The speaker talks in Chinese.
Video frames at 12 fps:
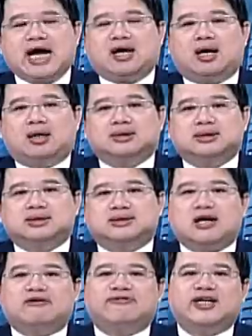样哈，是
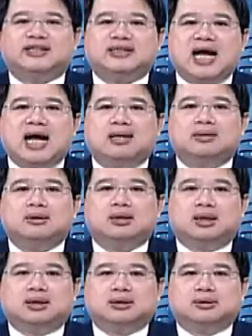消费加
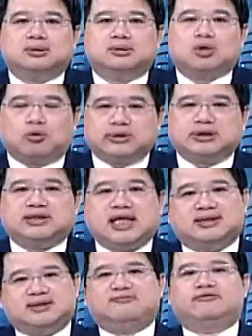呃投资
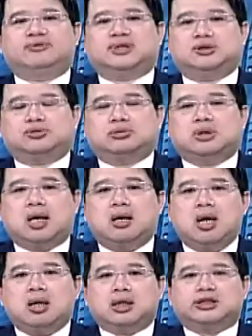加政府支出哈。
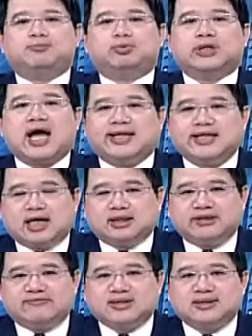可是不太一样的
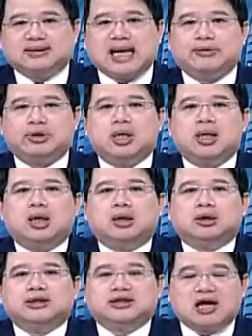地方是在于
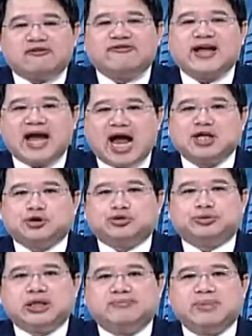消费函
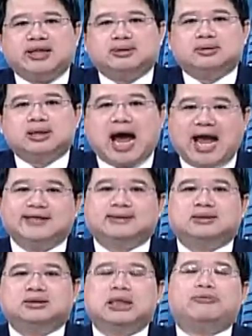数里面，凯因
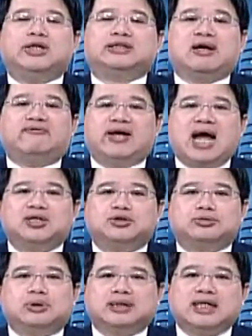斯认为消费函
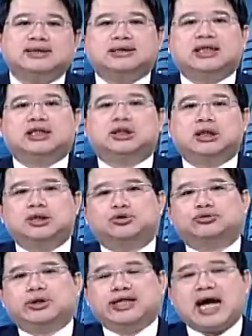数啊，它是一个很特
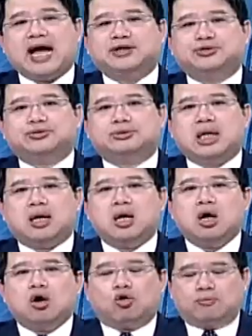殊的一个函数哈。
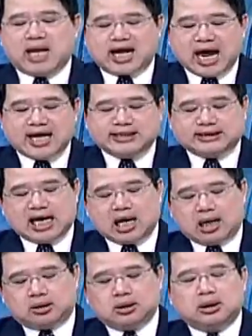我们来看一下
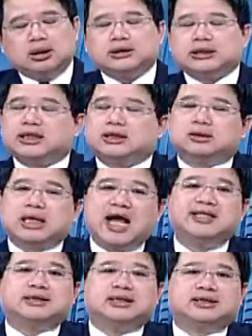哈，这个
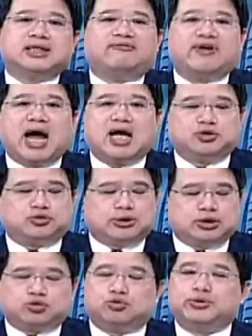凯因斯的消费函数
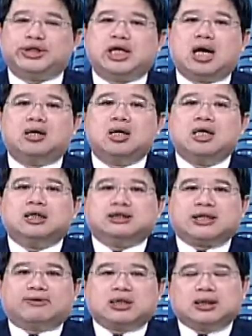的处理哈
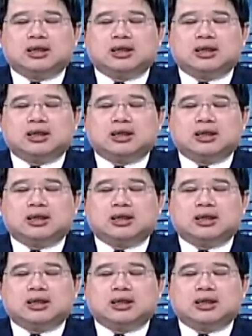消。